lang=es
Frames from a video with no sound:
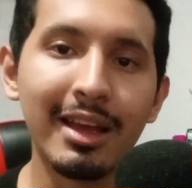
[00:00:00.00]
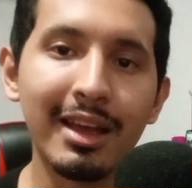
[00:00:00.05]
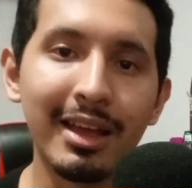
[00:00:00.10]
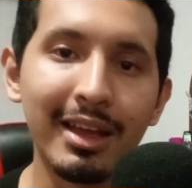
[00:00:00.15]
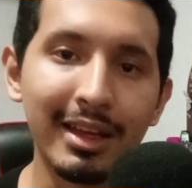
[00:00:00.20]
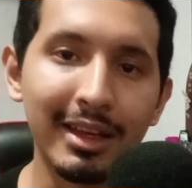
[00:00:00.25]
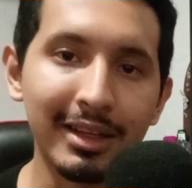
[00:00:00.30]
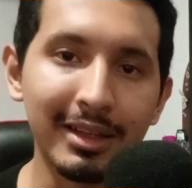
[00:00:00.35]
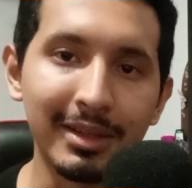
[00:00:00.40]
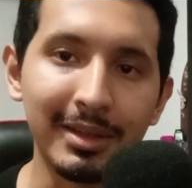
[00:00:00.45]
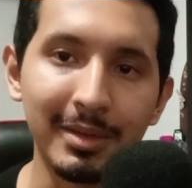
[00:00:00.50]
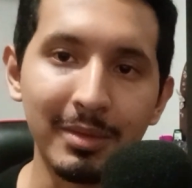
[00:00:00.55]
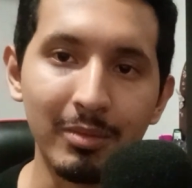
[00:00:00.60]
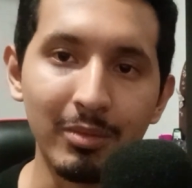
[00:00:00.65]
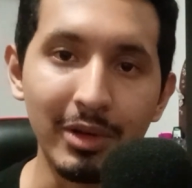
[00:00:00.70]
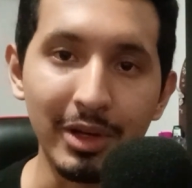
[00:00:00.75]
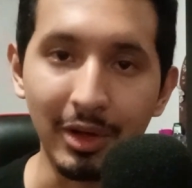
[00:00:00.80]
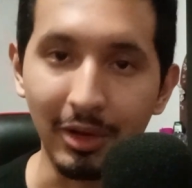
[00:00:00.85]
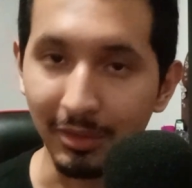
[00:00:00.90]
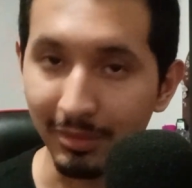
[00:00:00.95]
Eh,
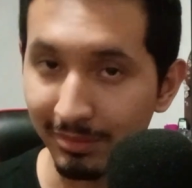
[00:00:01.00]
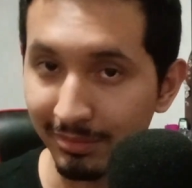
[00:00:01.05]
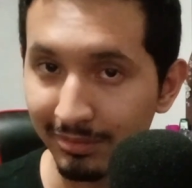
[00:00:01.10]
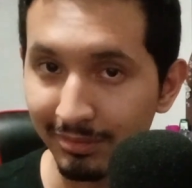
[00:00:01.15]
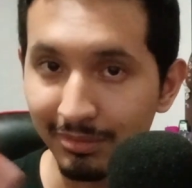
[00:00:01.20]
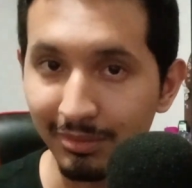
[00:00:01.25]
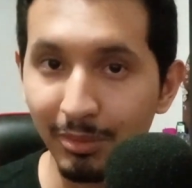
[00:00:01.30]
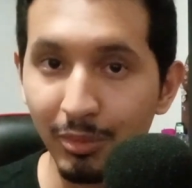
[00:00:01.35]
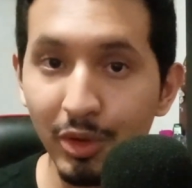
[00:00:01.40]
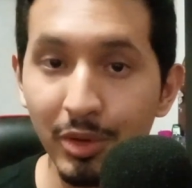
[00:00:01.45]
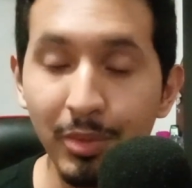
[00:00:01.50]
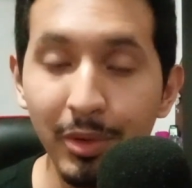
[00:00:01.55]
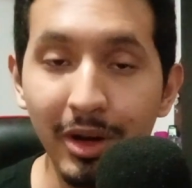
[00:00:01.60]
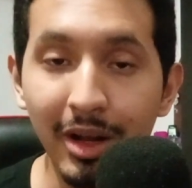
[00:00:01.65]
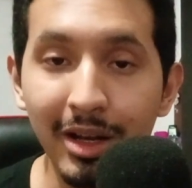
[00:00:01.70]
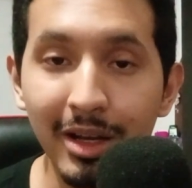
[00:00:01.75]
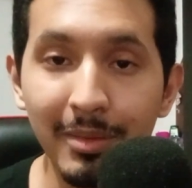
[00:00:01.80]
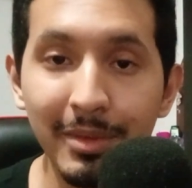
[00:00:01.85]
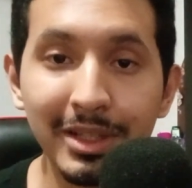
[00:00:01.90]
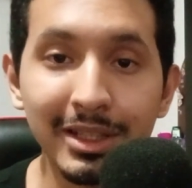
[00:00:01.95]
bueno, muy
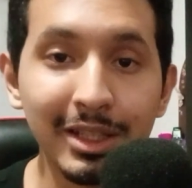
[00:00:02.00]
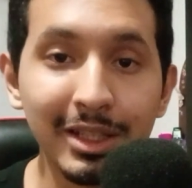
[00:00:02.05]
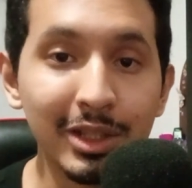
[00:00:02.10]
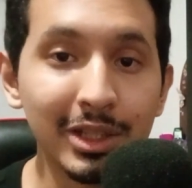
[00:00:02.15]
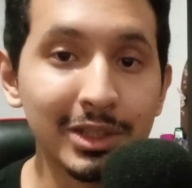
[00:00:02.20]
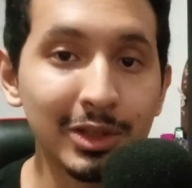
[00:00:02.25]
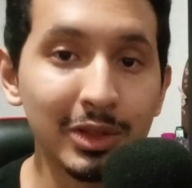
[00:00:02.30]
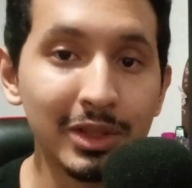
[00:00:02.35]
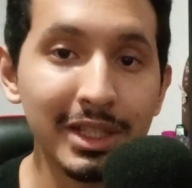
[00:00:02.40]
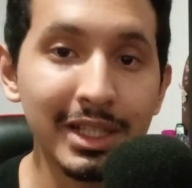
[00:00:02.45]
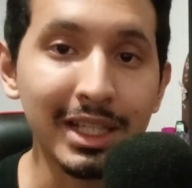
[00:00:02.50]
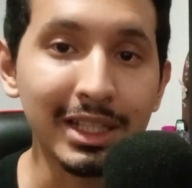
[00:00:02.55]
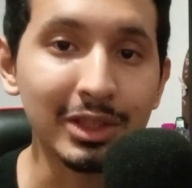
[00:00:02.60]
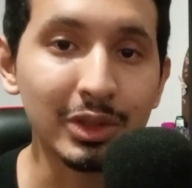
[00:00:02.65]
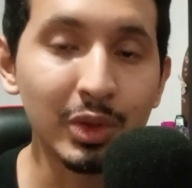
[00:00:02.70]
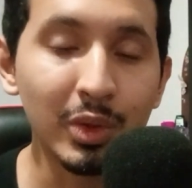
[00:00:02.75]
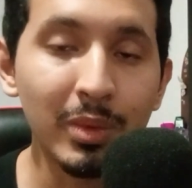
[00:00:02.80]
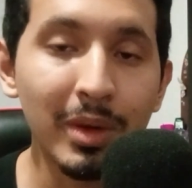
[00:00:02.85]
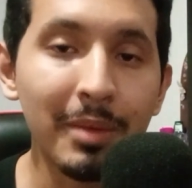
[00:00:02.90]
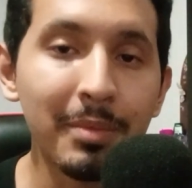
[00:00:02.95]
probablemente en estos días
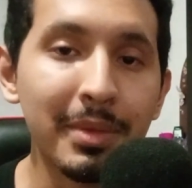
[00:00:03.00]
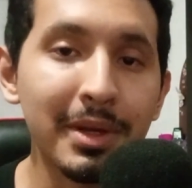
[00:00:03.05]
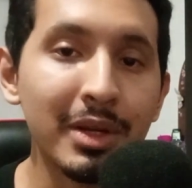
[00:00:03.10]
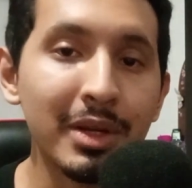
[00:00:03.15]
suba,